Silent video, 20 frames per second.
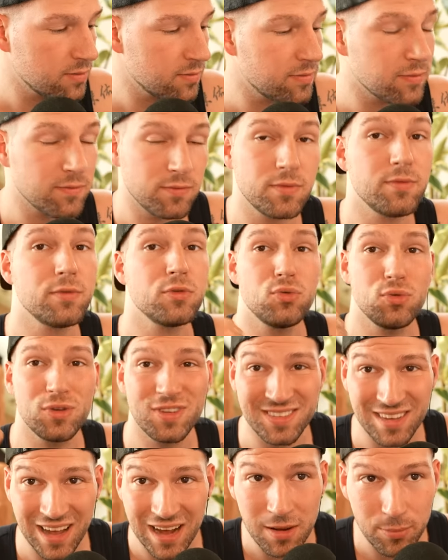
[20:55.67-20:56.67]
Wozu
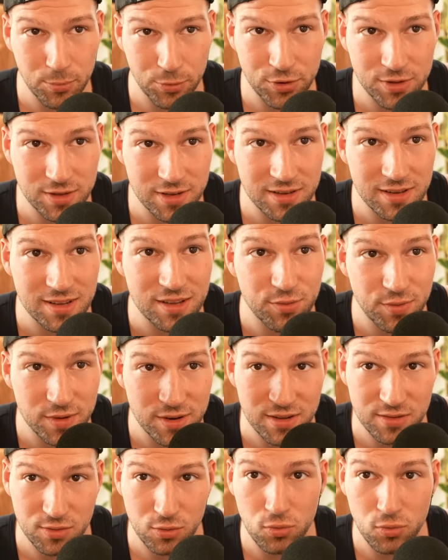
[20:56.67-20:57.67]
ich sagen möchte, ich finde das